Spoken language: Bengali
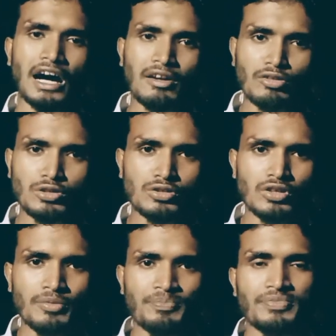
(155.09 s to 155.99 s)
আর অন্তত
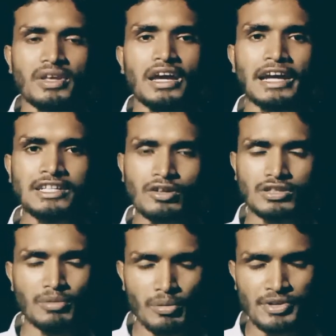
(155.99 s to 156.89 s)
একটা
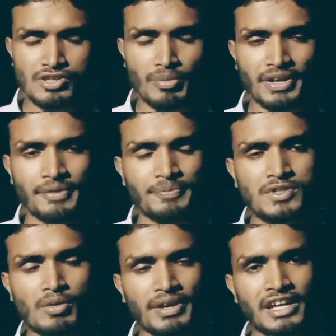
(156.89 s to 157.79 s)
কথা বলবেন সবাই
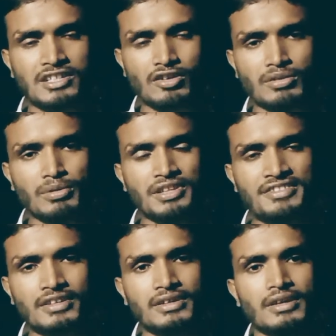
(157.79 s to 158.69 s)
সবাইকে একটা কথা
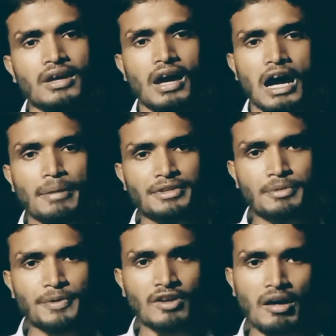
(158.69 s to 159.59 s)
বলতেছি আমাদের
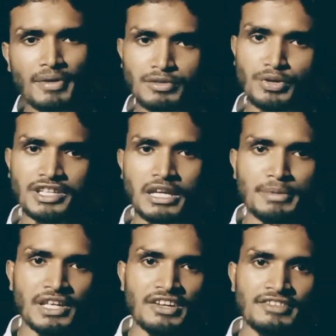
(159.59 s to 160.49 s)
প্রিয় রাহাবার দুনিয়া থেকে
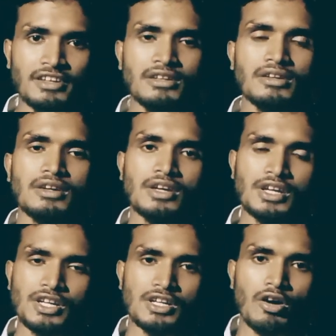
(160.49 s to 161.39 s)
বিদায় নিছেন
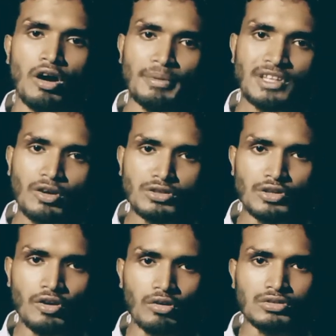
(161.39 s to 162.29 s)
আমাদের
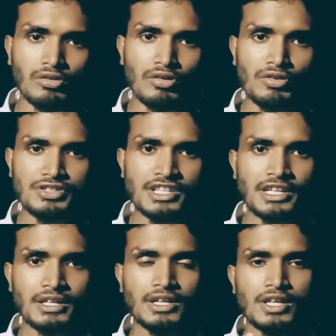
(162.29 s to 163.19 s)
অন্তরে রক্তকরণ হচ্ছে
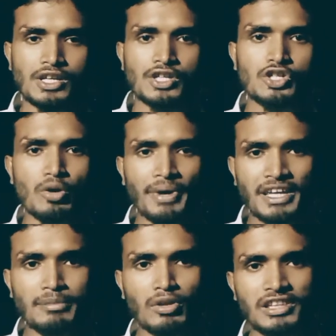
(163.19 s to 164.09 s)

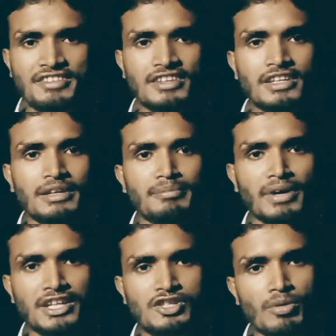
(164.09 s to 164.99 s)
সবাইকে বলতেছি
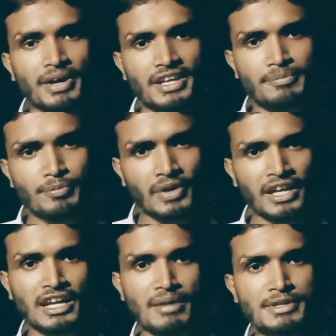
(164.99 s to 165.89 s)
মানে সবাই
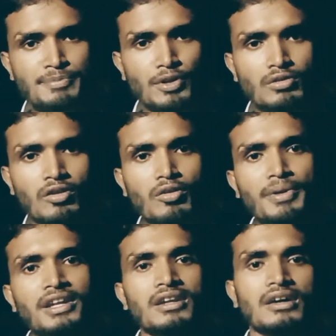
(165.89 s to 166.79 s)
নামাজ পড়ে দোয়া
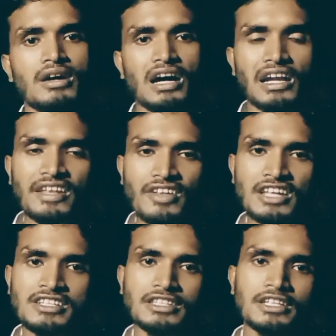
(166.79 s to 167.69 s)
করবেন আল্লাহ
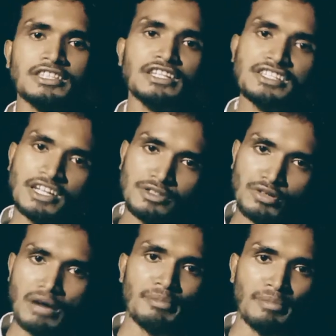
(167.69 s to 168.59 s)
তালা যাতে তিনি যেহেতু
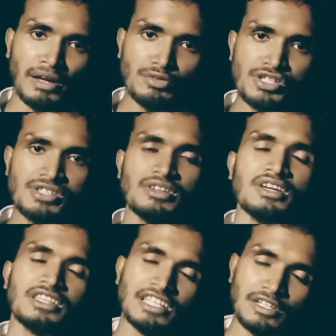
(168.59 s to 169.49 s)
মানুষ
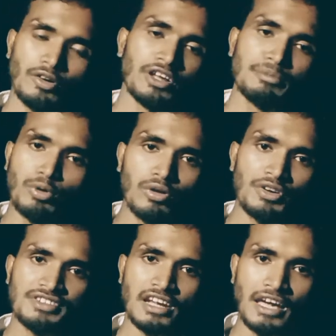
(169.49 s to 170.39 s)
তিনি অনেক ভুল
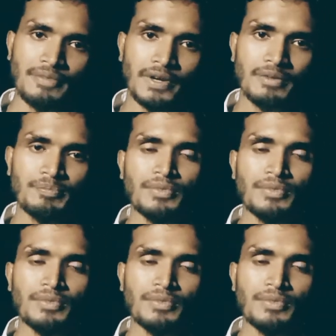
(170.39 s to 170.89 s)
করেছে লাইফে